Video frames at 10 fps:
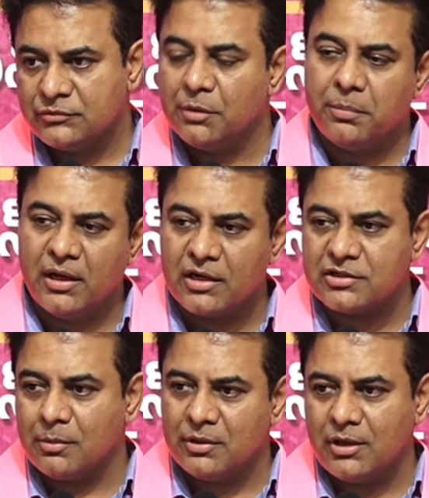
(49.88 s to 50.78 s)
డెబ్బై
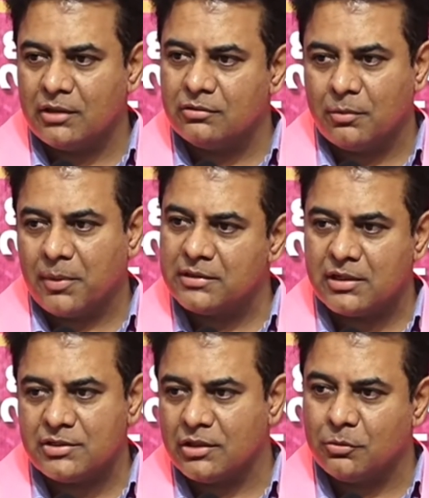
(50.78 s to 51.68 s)
లక్షల మంది రైతులకు పైసలు
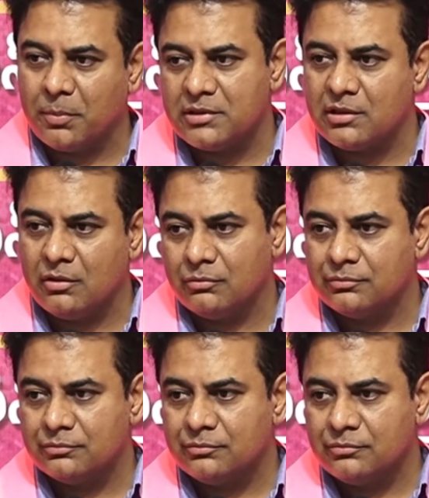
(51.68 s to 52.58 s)
ఇచ్చేందుకు పైసలు లేవు
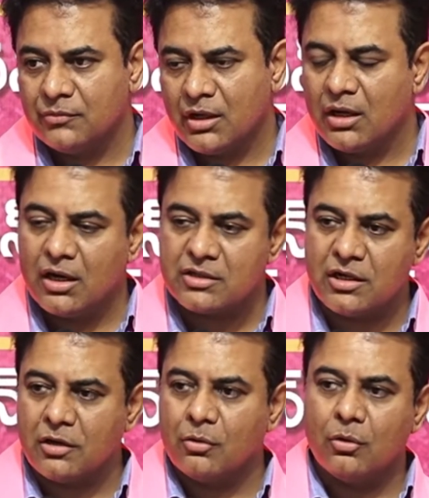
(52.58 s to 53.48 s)
కానీ
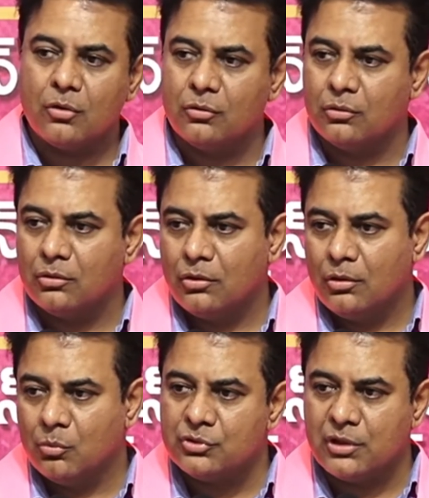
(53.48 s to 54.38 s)
లక్షన్నర కోట్లు
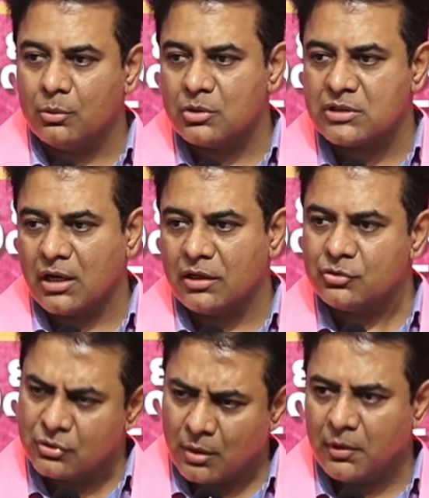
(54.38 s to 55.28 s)
మూసిలో వస్తా అంటే
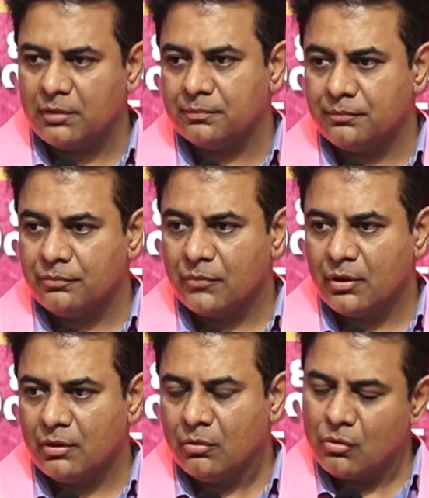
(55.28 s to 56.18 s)
చూద్దామా
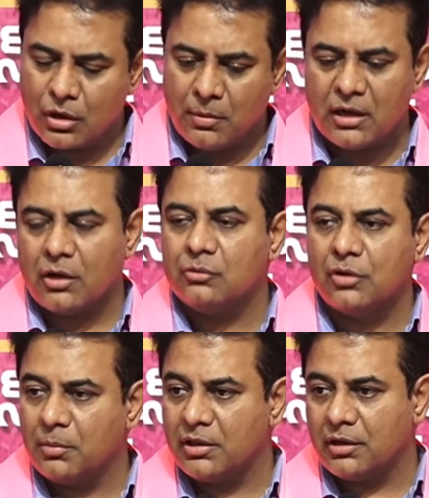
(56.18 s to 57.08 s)
ఇంకొక మాట
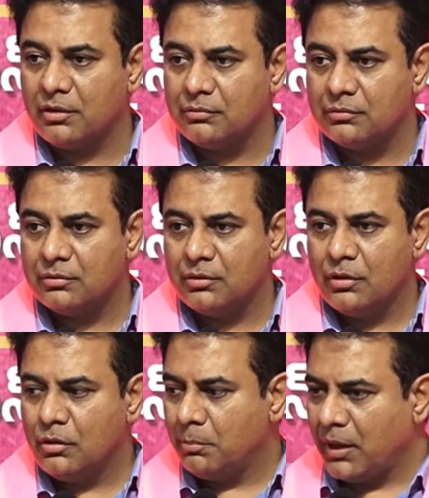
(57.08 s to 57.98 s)
అడుగుతున్నా బ్రదర్ నేను
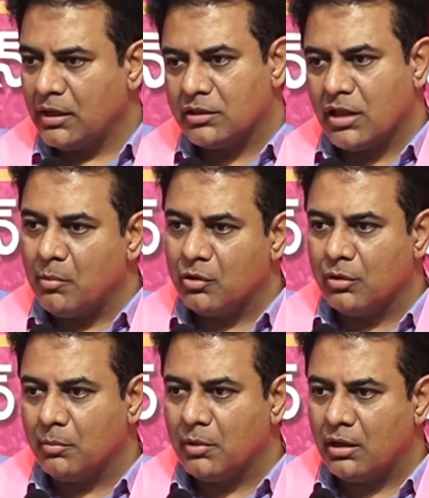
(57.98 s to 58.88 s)
పైన
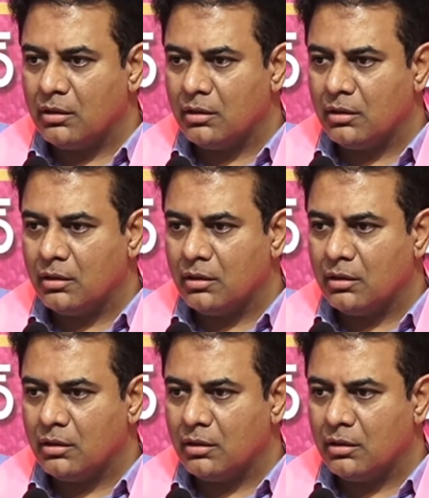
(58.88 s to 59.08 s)
దామగుండంలా